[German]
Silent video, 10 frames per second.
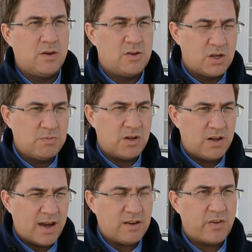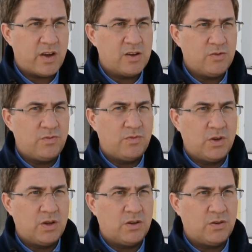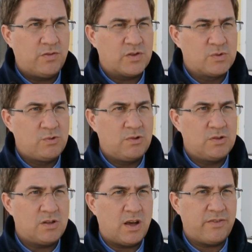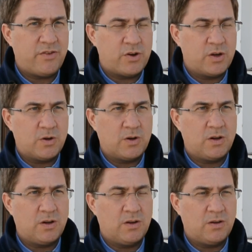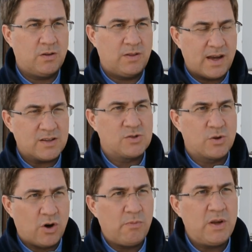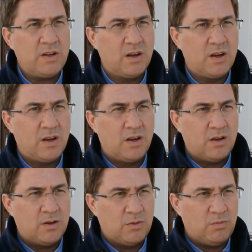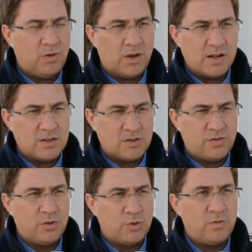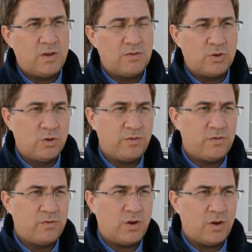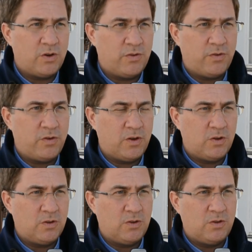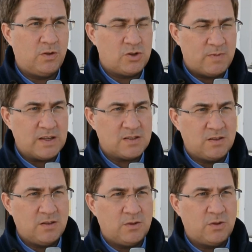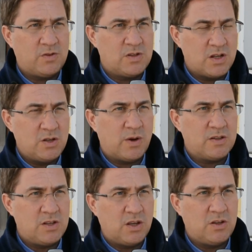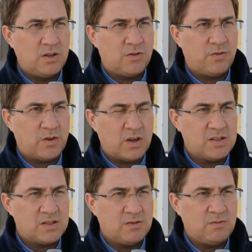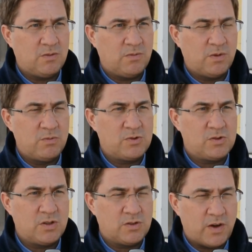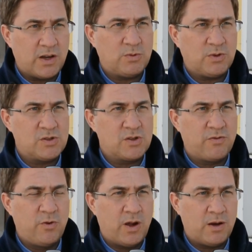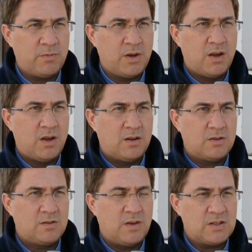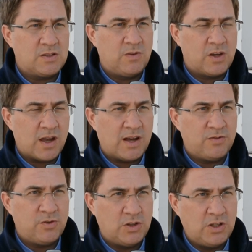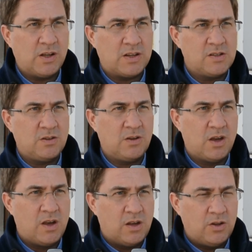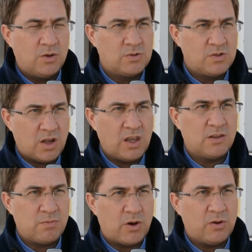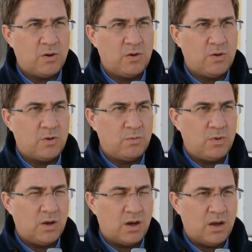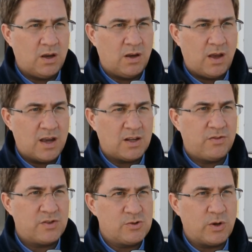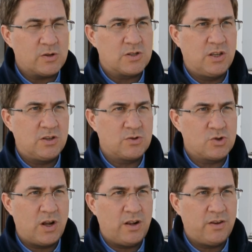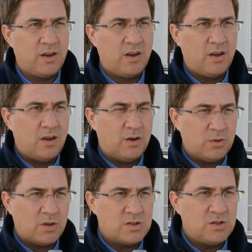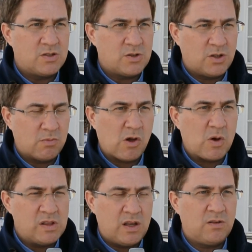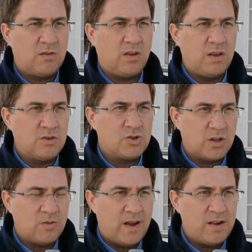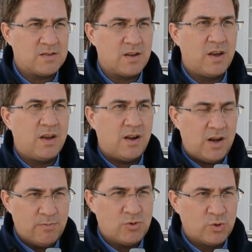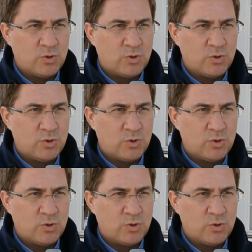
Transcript: Es gibt eine Nachfrage und wir versuchen dieser Nachfrage auch äh, nachzukommen. Äh, ich halte das für notwendig. Wir dürfen auf äh, die Schwächsten und auf die Senioren sicher nicht vergessen. Wir müssen das Verantwortungsgefühl haben, dass jetzt wir gerade für die da sind, die uns dringend brauchen, um ihre eigene Versorgung sicherzustellen. Äh, und das ist jetzt auch die Priorität in der Stadt Wels. Leben